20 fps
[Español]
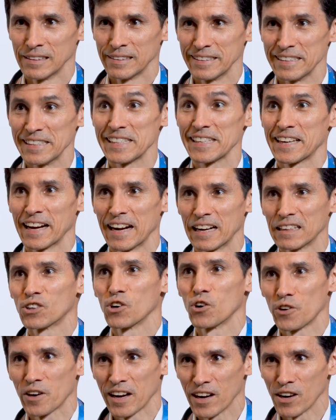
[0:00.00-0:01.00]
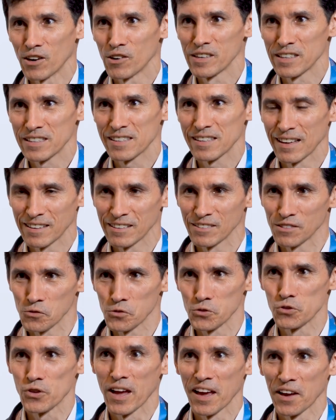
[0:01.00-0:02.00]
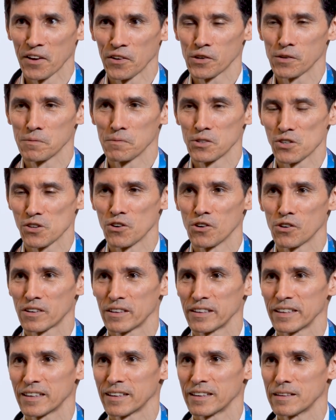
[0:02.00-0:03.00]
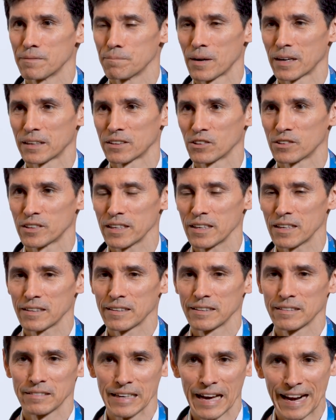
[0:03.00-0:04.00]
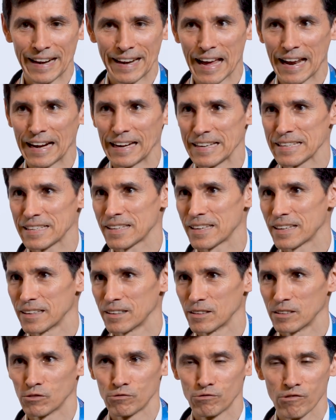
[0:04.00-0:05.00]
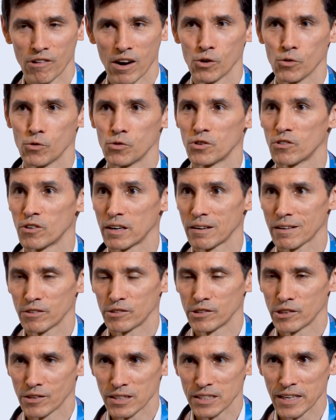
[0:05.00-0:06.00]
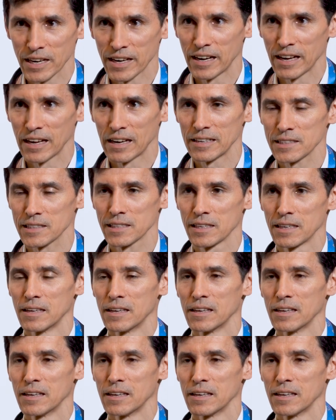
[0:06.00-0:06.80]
Ni siquiera el correo es tan usado como Soho en Impacto TIC, en canales, en A1, en reuniones generales.